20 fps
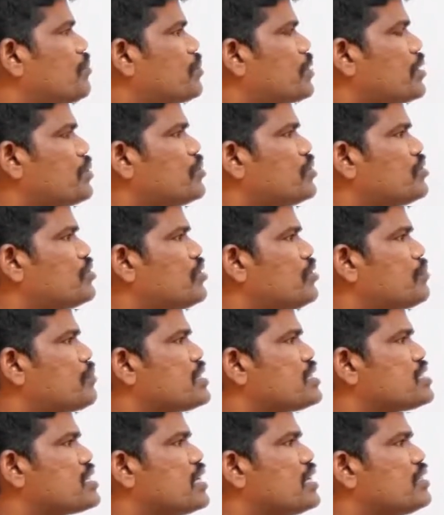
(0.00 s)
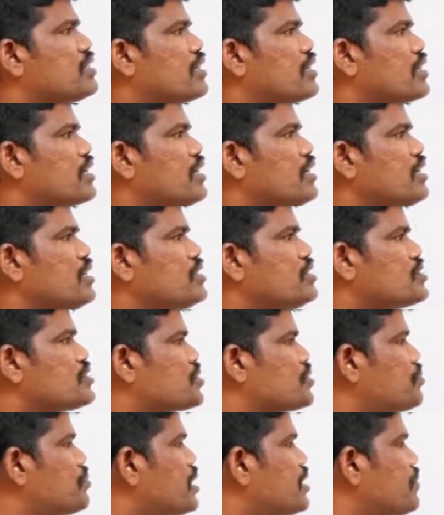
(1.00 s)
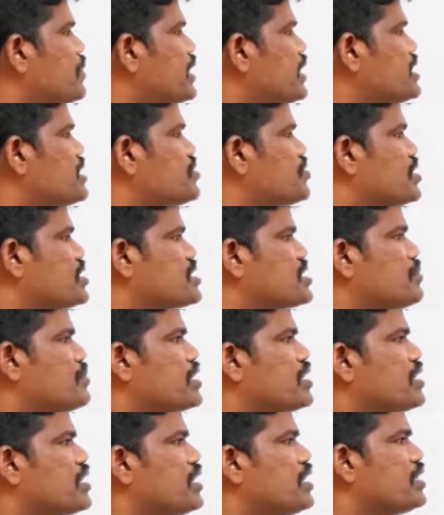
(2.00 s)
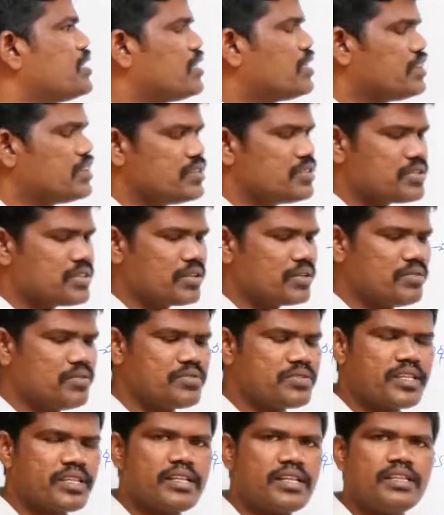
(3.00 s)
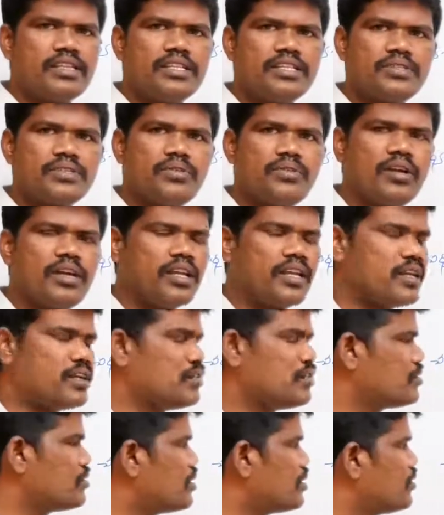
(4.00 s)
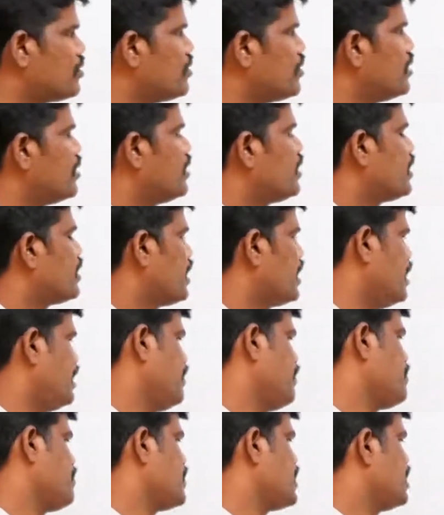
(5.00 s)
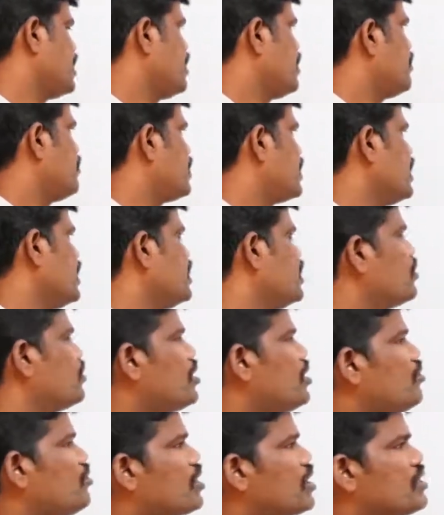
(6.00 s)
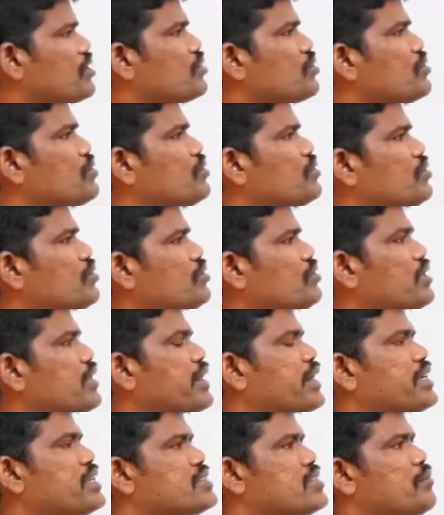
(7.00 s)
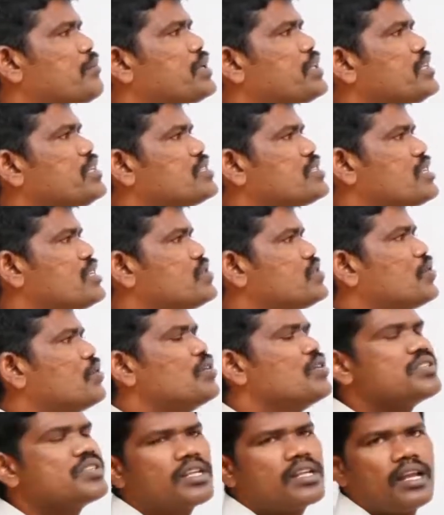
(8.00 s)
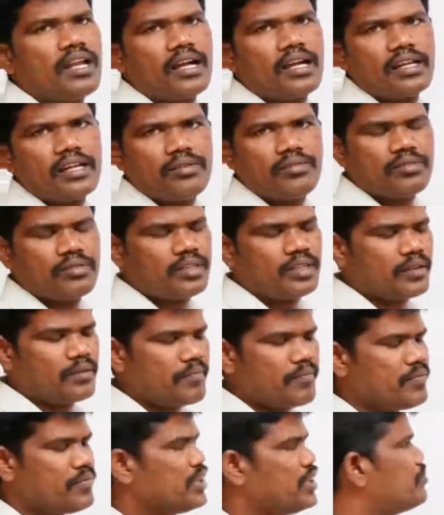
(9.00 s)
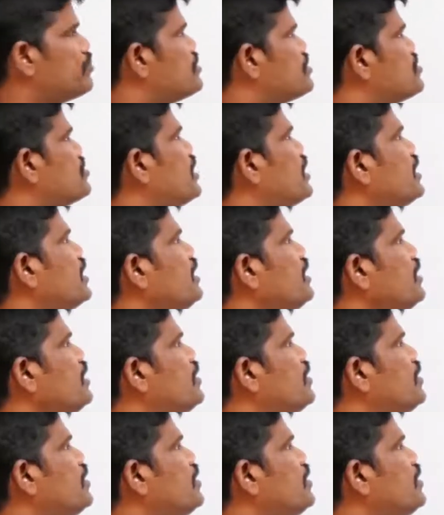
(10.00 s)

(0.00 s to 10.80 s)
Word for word: ప్రభుత్వం ప్రజలందరికీ శుభ్రమైన స్వచ్ఛమైన నీటిని అందించుటకు చర్యలు తీసుకోవాలి అంటున్నాడు రైట్ మరి ఇది కూడా ఒక అందుకు దానికి సంబంధించిన సొల్యూషన్ లాగానే ఉంది ఇప్పుడు చూడండి